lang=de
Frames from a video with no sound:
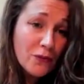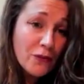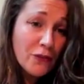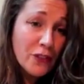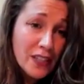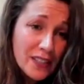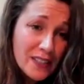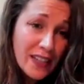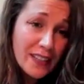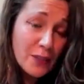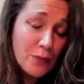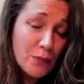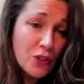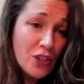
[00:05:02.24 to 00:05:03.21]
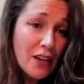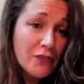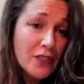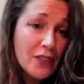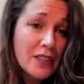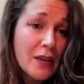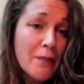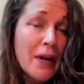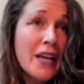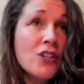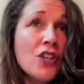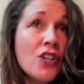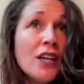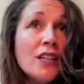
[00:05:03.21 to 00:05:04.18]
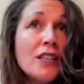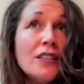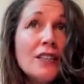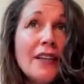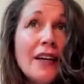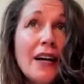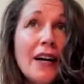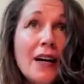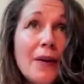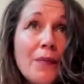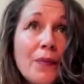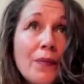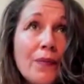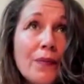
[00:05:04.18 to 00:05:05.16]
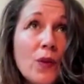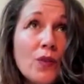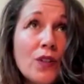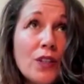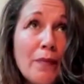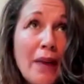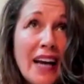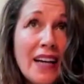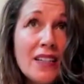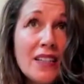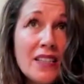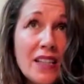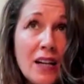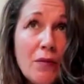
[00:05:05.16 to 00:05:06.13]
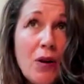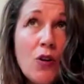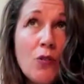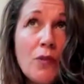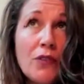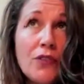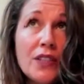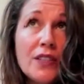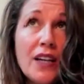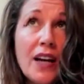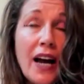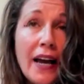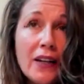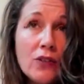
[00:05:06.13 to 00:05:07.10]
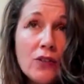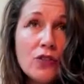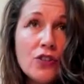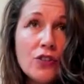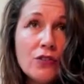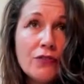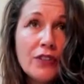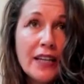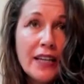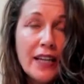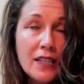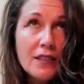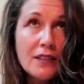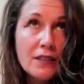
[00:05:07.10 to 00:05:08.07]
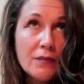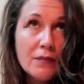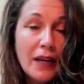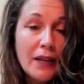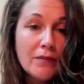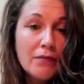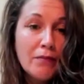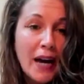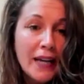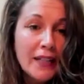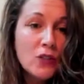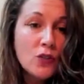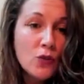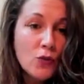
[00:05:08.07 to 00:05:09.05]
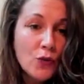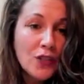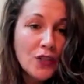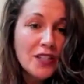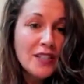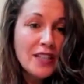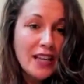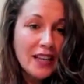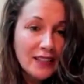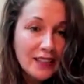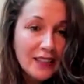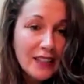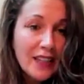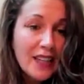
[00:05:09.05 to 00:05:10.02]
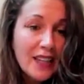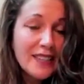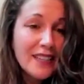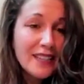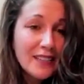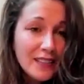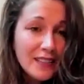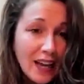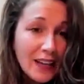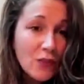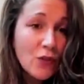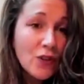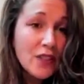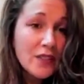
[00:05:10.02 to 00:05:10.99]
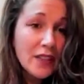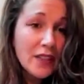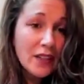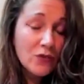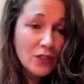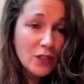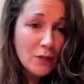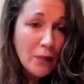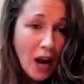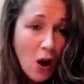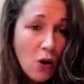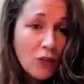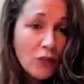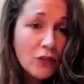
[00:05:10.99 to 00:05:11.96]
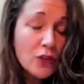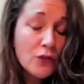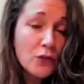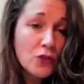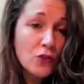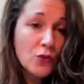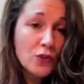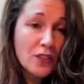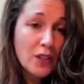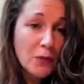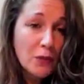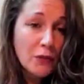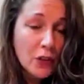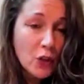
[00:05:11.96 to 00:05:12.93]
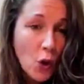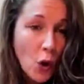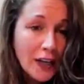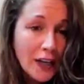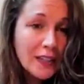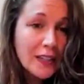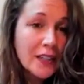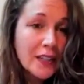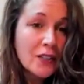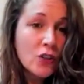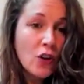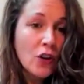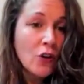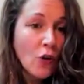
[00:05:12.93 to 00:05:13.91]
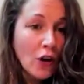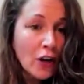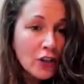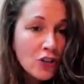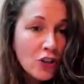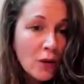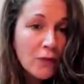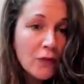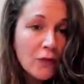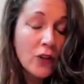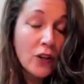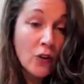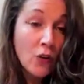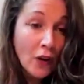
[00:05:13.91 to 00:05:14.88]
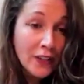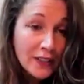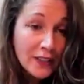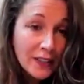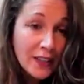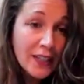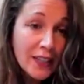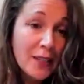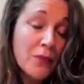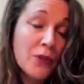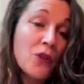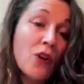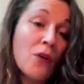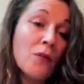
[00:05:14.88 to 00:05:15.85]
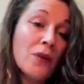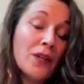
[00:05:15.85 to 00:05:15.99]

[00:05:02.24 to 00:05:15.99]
vielseitig beschäftigter Mensch, ähm, und ich merke das selber auch immer, wie ich da reinrutsche, vergesse, mein Mind zu resetten. Es ist ein Reset und den brauchen wir zwischendurch, damit wir neu kreieren können, neu schöpfen können, neue Energie bekommen.